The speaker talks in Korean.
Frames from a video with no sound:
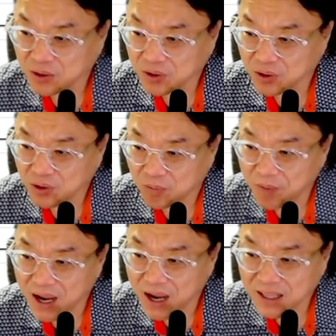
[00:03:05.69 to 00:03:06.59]
여기
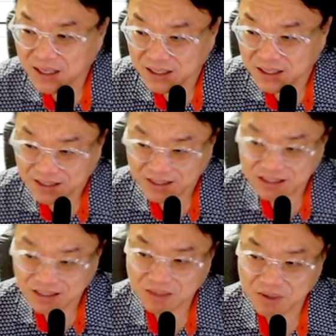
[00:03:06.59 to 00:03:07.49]
위로 빨리
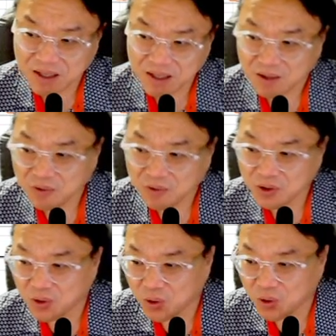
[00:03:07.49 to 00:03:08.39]
20일
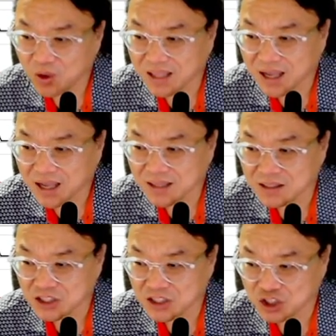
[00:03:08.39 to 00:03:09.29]
위로
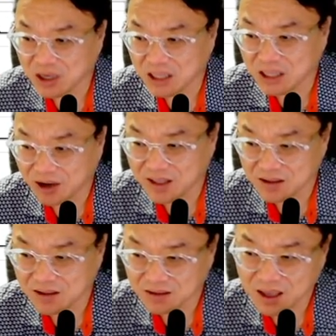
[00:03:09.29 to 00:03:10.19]
올라타는 시도가
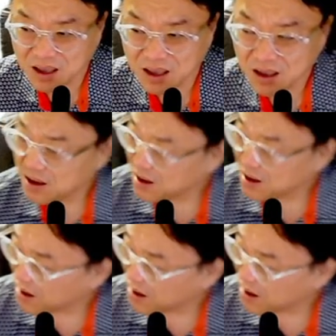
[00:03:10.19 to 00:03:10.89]
나와야 되는데